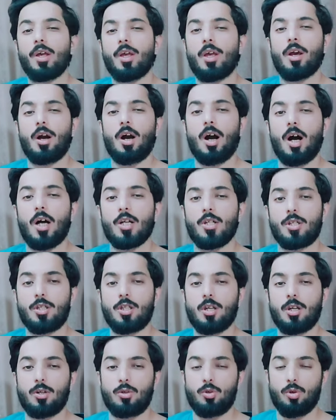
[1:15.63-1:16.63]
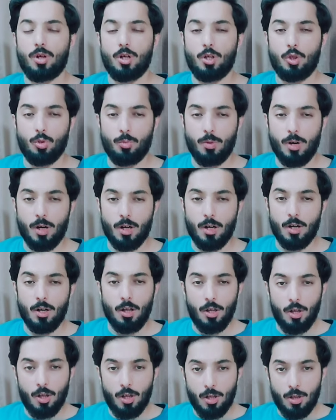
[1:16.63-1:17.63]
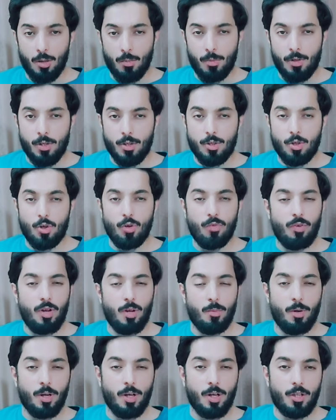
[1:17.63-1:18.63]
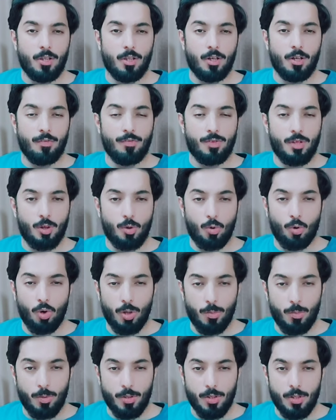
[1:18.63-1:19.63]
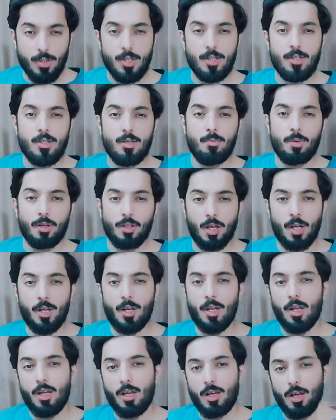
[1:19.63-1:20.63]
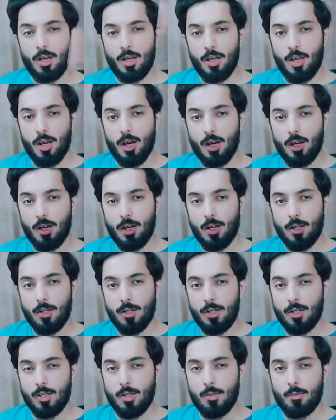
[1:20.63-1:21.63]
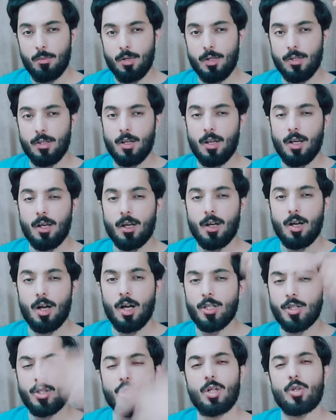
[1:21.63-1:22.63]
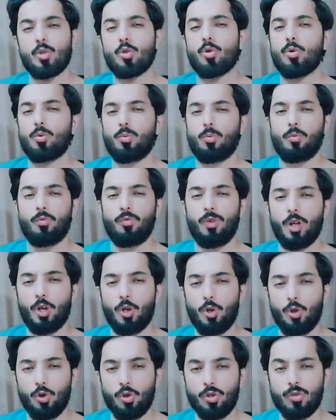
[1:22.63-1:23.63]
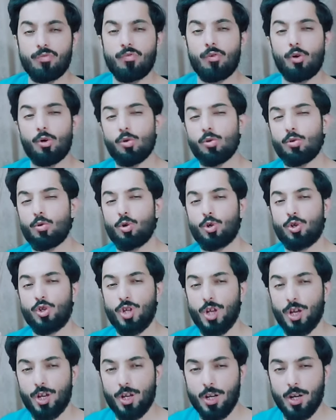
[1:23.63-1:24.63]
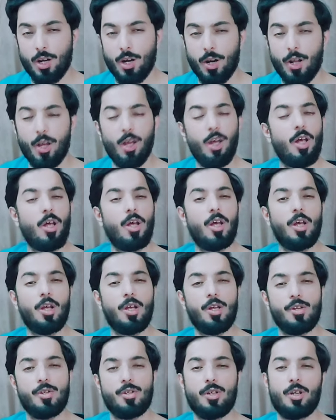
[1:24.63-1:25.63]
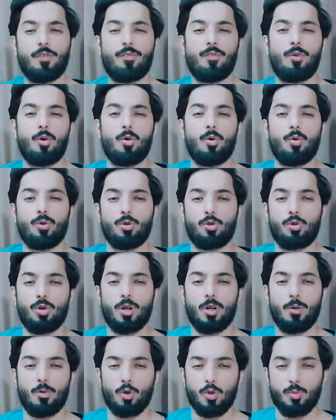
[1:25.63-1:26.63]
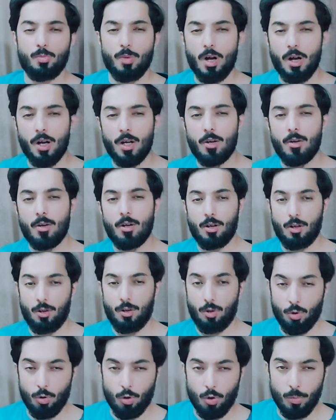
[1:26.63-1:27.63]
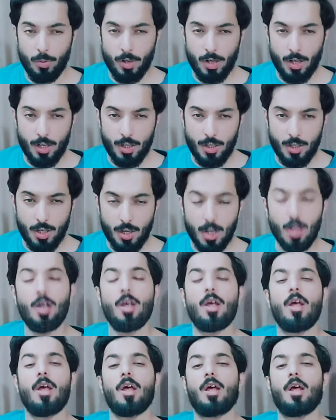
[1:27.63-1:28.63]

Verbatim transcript: कि आज तक जो है दोबारा मिनिस्ट्री ऑफ लेबर की तरफ से कोई भी चीज़ ऐसी बताई नहीं गई ग्यारह दिसंबर से लेकर आज तक जो वीडियोज़ फ़ोटोज़ लोग शेयर कर रहे हैं सिर्फ लोग जो है कुछ पागल लोगों को बनाया जा रहा है